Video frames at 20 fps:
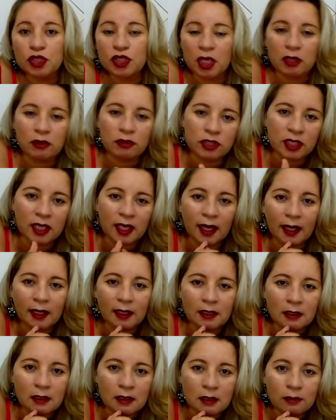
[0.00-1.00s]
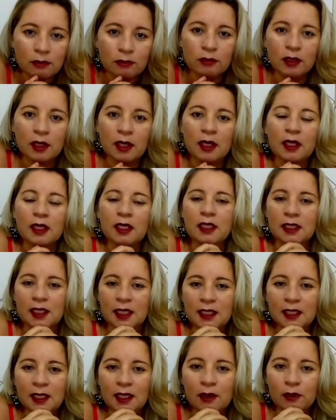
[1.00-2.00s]
cheio de carinho,
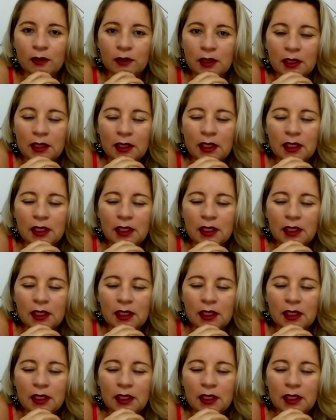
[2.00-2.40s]
entendeu?